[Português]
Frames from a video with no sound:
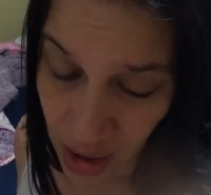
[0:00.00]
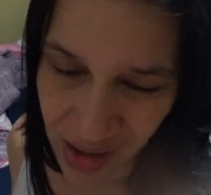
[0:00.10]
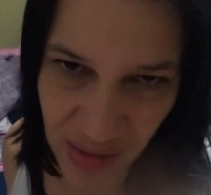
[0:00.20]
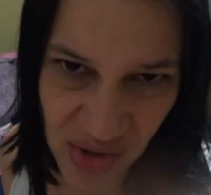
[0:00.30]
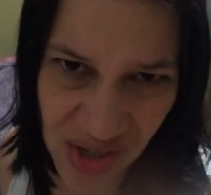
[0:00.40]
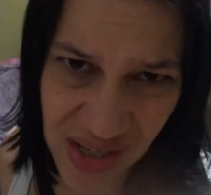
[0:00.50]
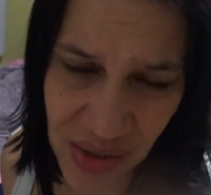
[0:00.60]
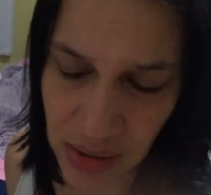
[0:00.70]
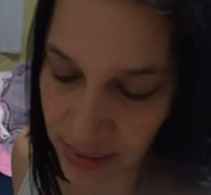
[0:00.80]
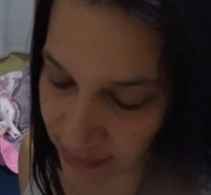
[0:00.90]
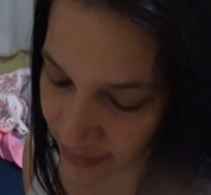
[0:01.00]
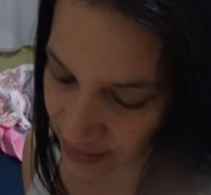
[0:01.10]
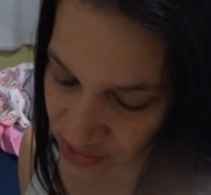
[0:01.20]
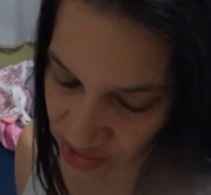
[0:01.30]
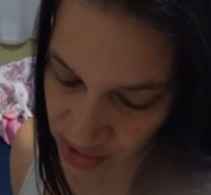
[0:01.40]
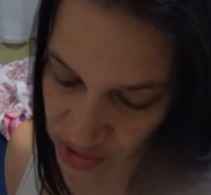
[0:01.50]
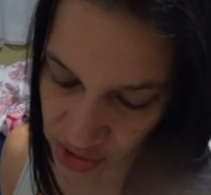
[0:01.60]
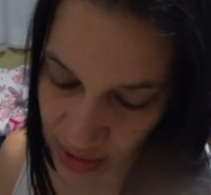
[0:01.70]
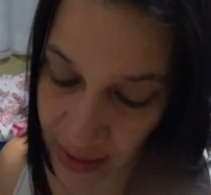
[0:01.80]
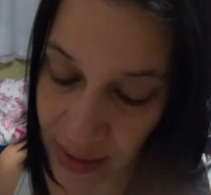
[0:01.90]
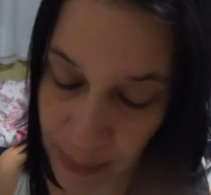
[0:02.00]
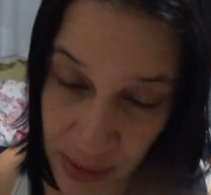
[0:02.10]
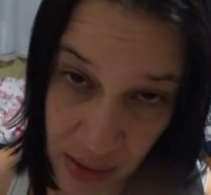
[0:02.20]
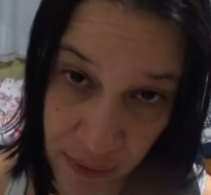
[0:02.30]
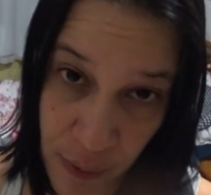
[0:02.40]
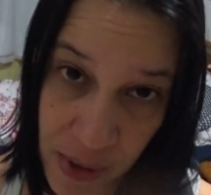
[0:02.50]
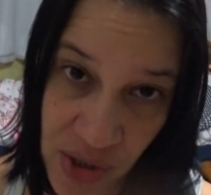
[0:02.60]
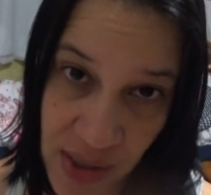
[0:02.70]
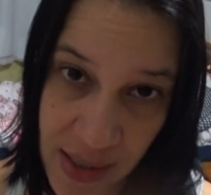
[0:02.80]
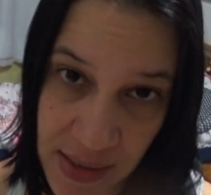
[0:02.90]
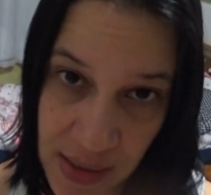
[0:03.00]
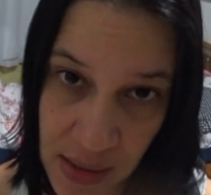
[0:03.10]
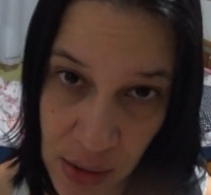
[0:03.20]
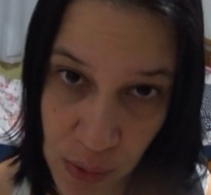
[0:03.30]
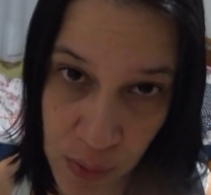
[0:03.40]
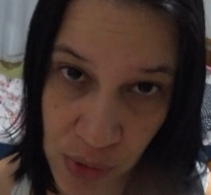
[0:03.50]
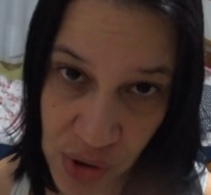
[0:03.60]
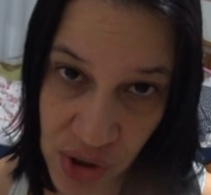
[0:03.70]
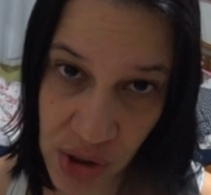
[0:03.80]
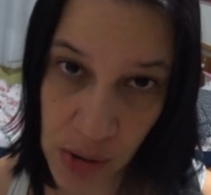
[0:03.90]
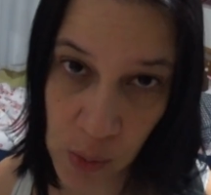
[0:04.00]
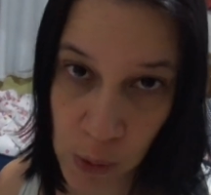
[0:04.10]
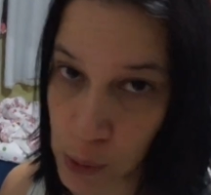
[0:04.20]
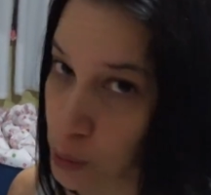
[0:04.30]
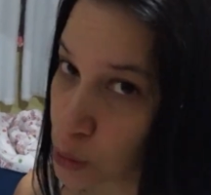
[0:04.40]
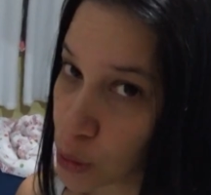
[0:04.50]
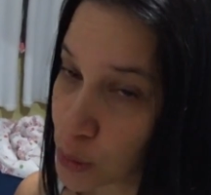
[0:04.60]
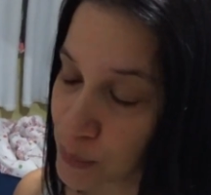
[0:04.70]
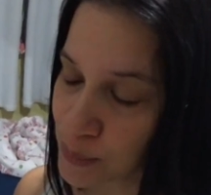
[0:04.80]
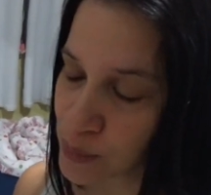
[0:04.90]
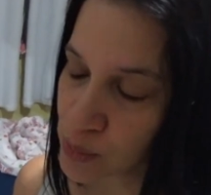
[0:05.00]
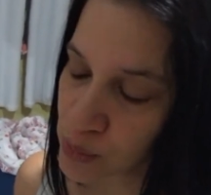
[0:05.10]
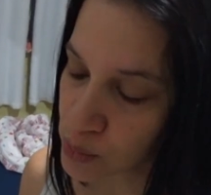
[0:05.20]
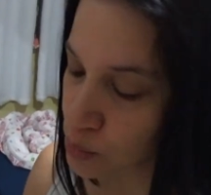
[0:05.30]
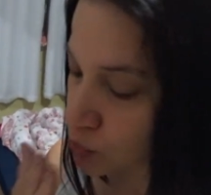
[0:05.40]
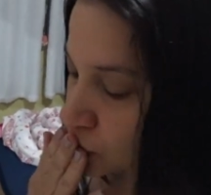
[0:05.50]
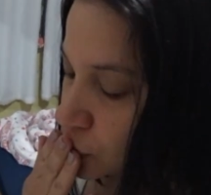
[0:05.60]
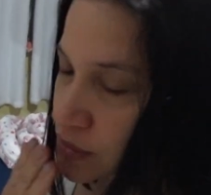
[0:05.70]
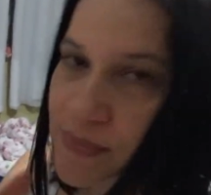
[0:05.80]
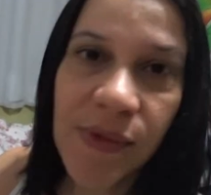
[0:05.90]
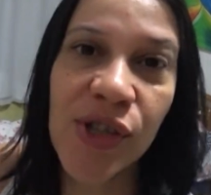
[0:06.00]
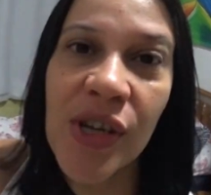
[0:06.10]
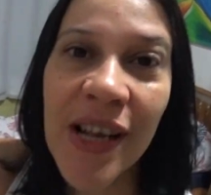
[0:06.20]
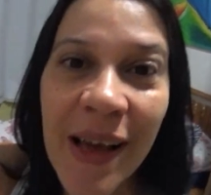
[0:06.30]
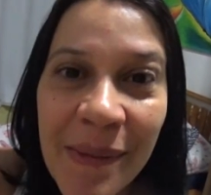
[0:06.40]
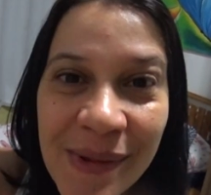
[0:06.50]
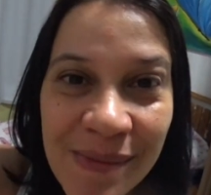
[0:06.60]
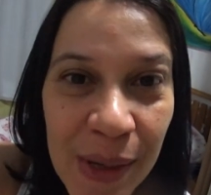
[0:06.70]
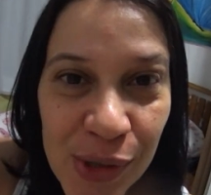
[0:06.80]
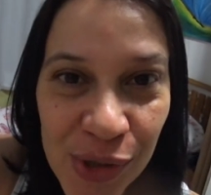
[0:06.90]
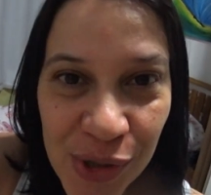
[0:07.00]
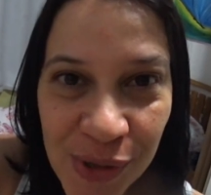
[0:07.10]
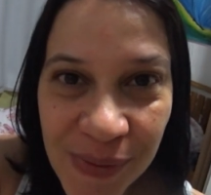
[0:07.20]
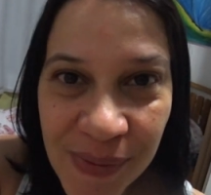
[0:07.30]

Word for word: Eu acho que é só levar, gente. Aí amanhã eu vou pra tirar sangue no postinho, entendeu? Sei lá, por um beijinho.